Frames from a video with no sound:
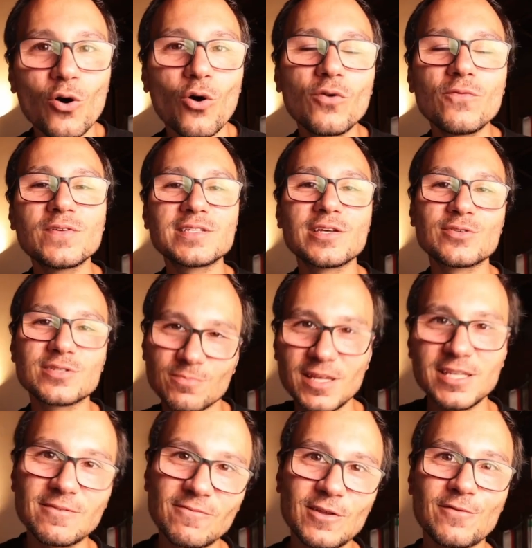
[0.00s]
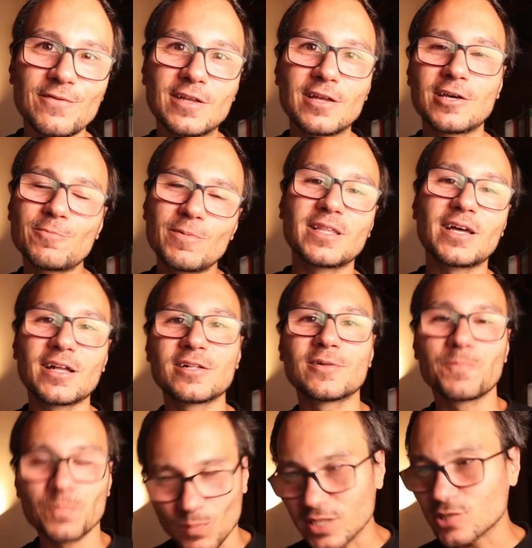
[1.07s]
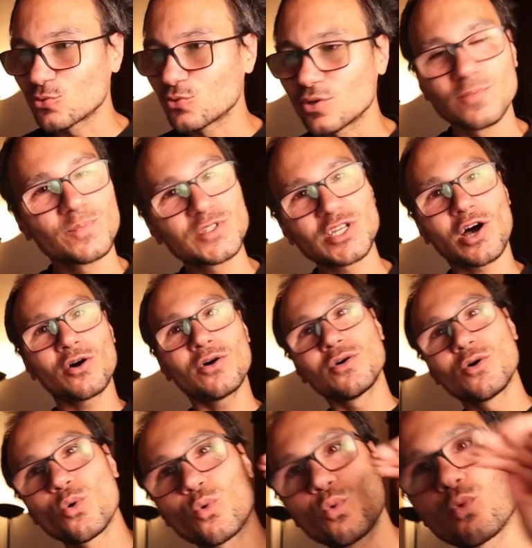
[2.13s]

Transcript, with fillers: und wir sehen uns im nächsten nächsten Video wieder. Ich bin Daniel. Mach's gut. Ciao.